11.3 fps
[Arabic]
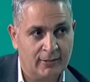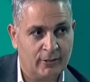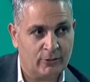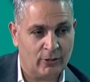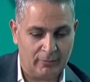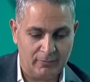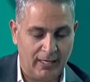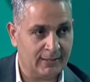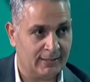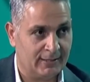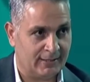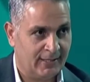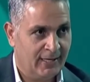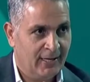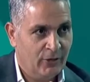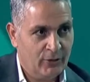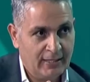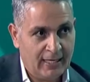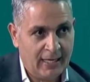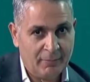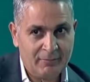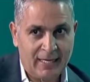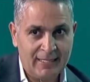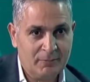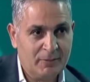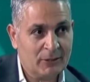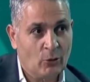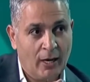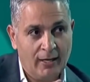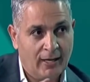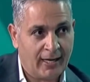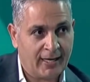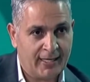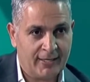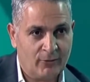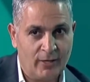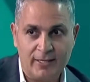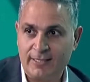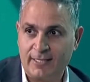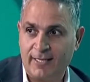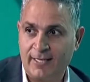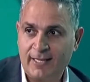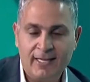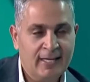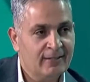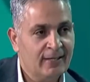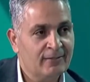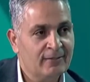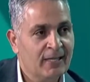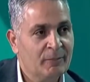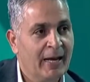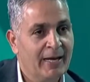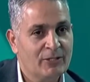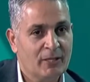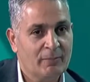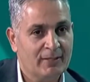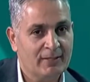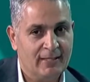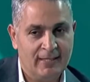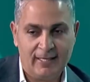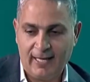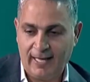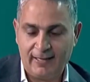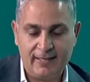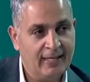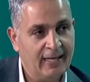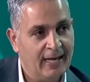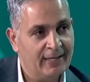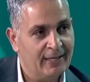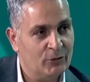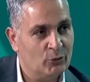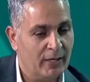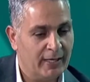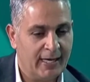الدكتور عبد العزيز أريد أن أبتعد بالسؤال الأخير والذي ستنتهي مع إجابته هذه الندوة